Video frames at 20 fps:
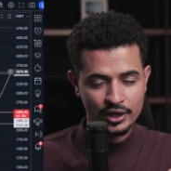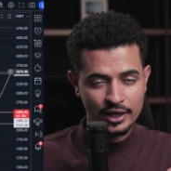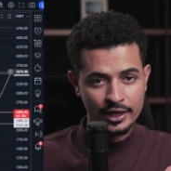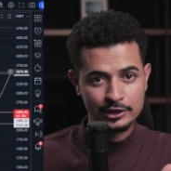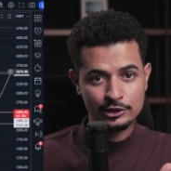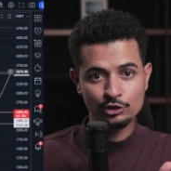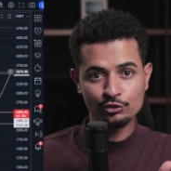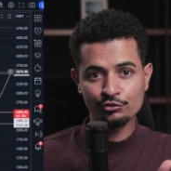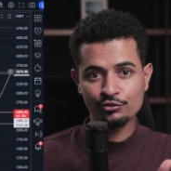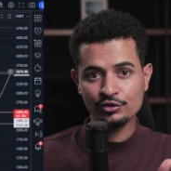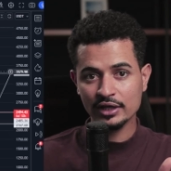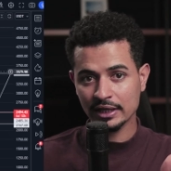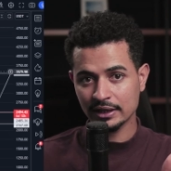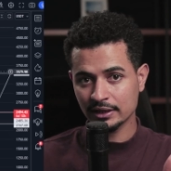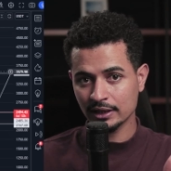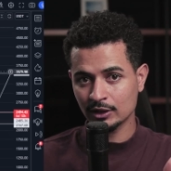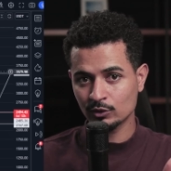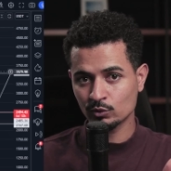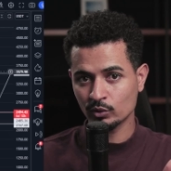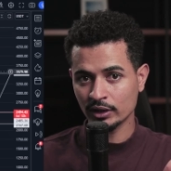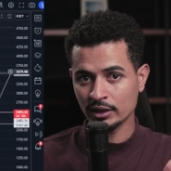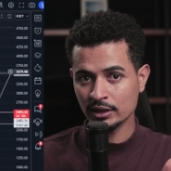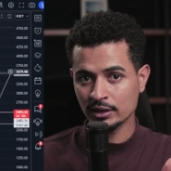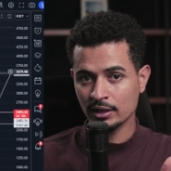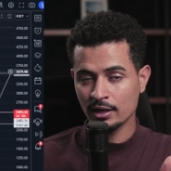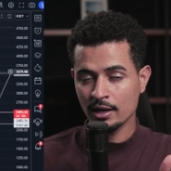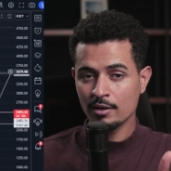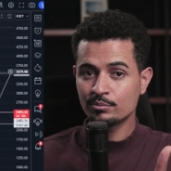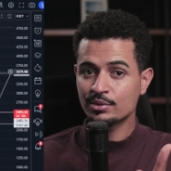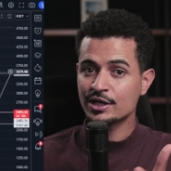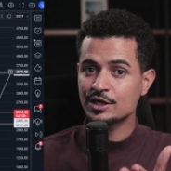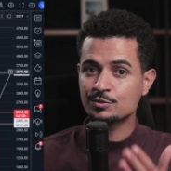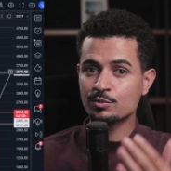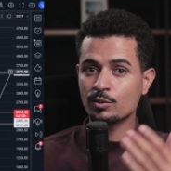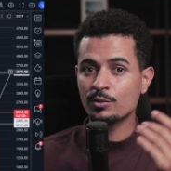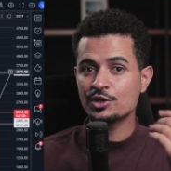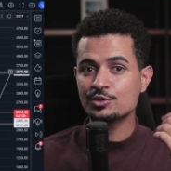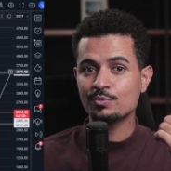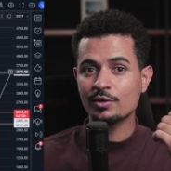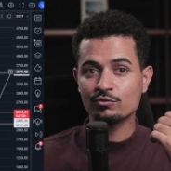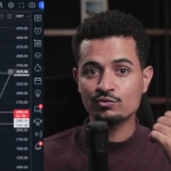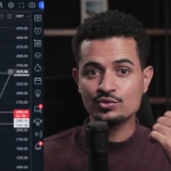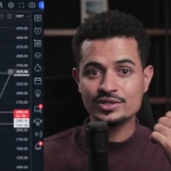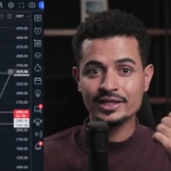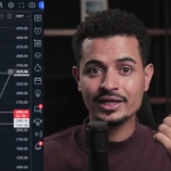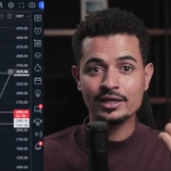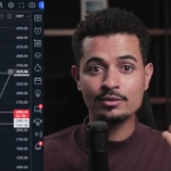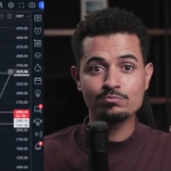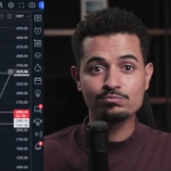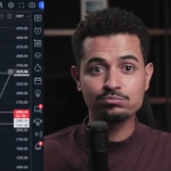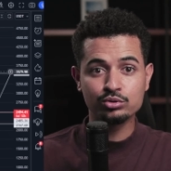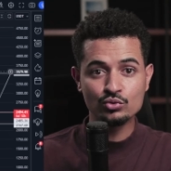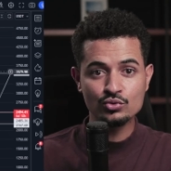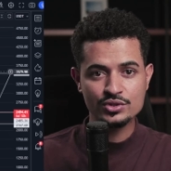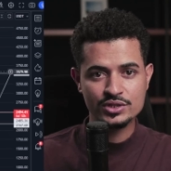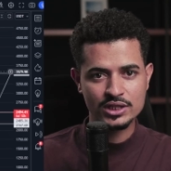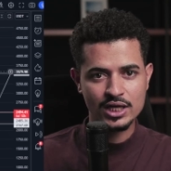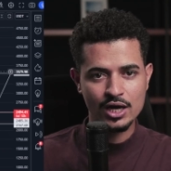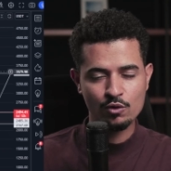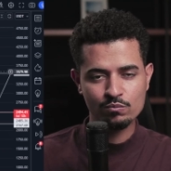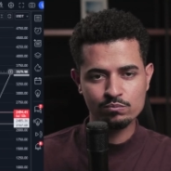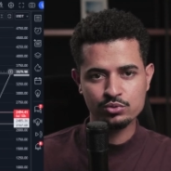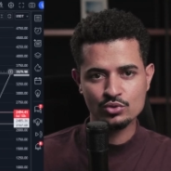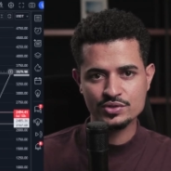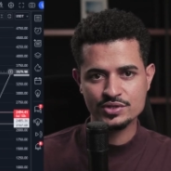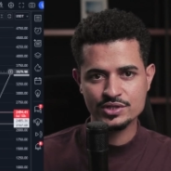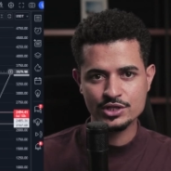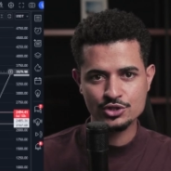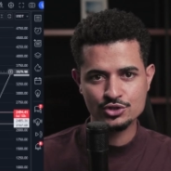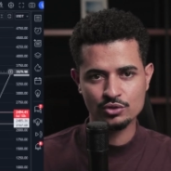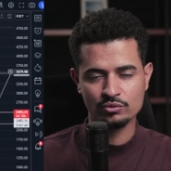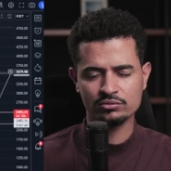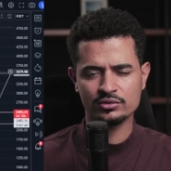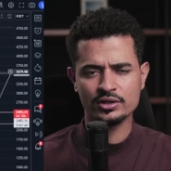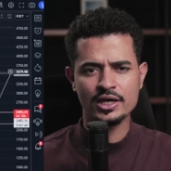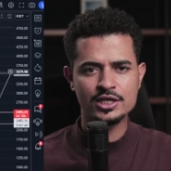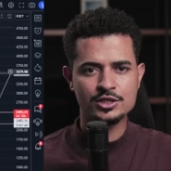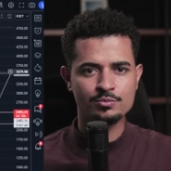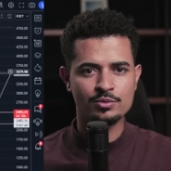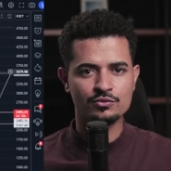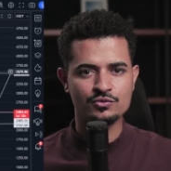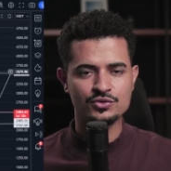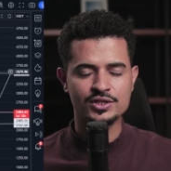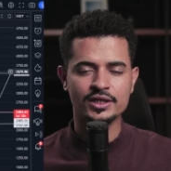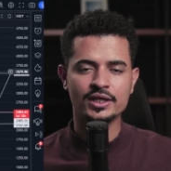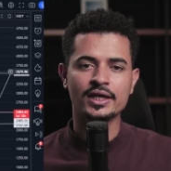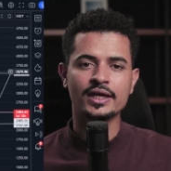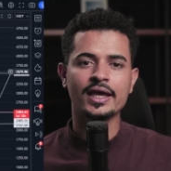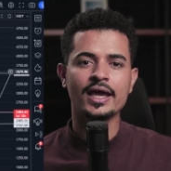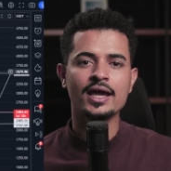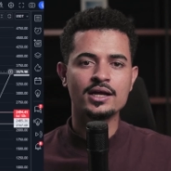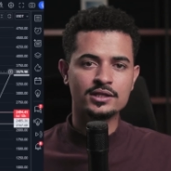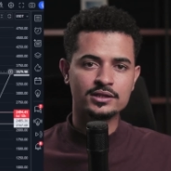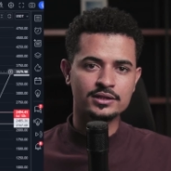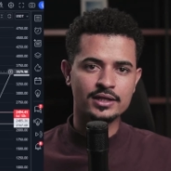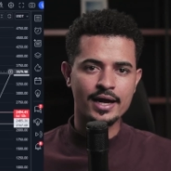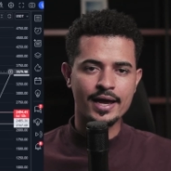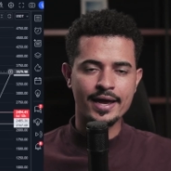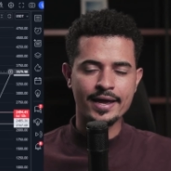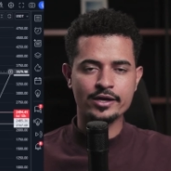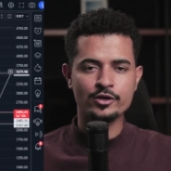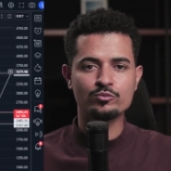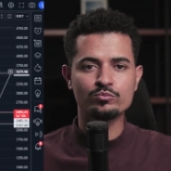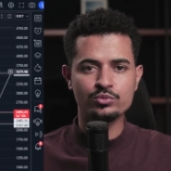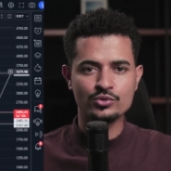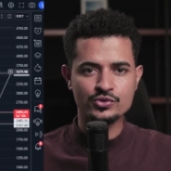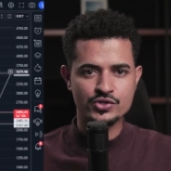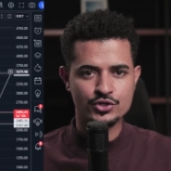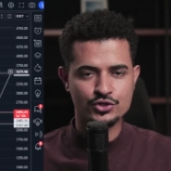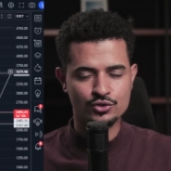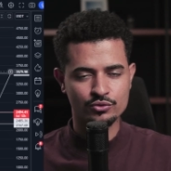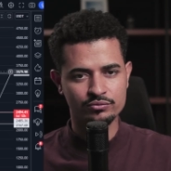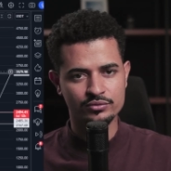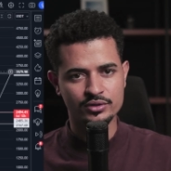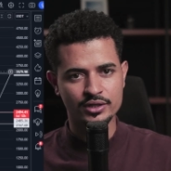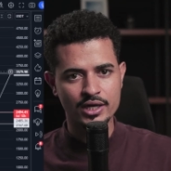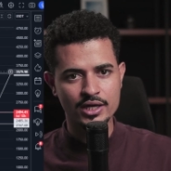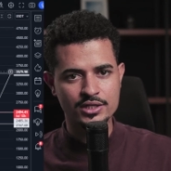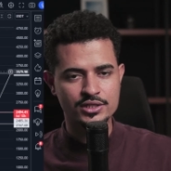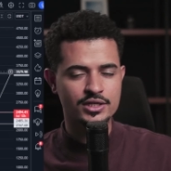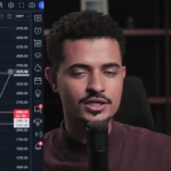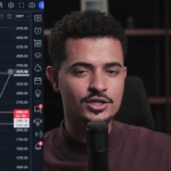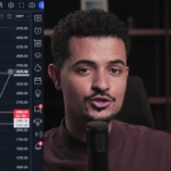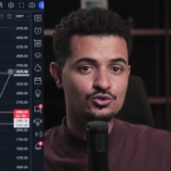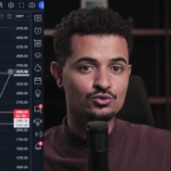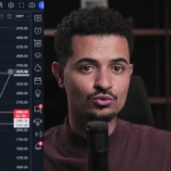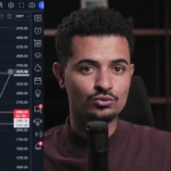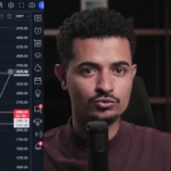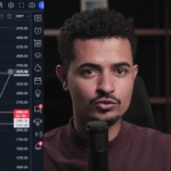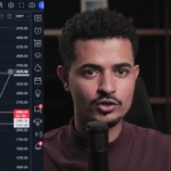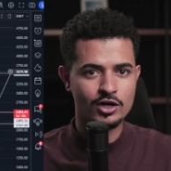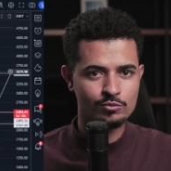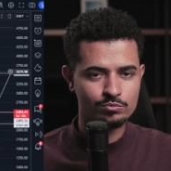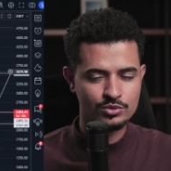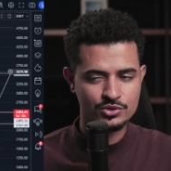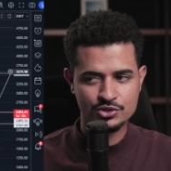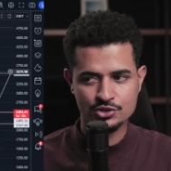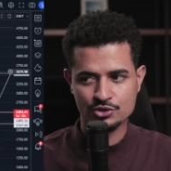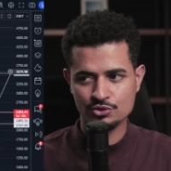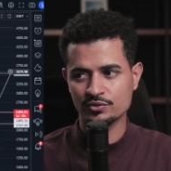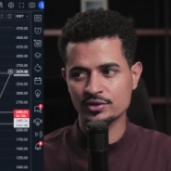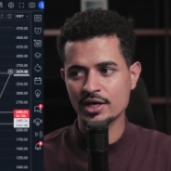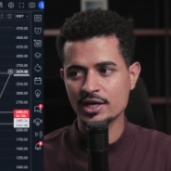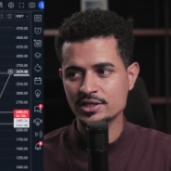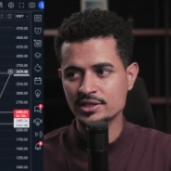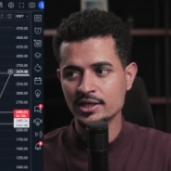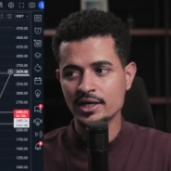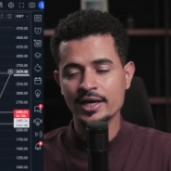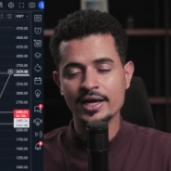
Então fique atento aí, principalmente para você que busca um position trade, para você que quer entrar em um position trade, estruturar um position trade,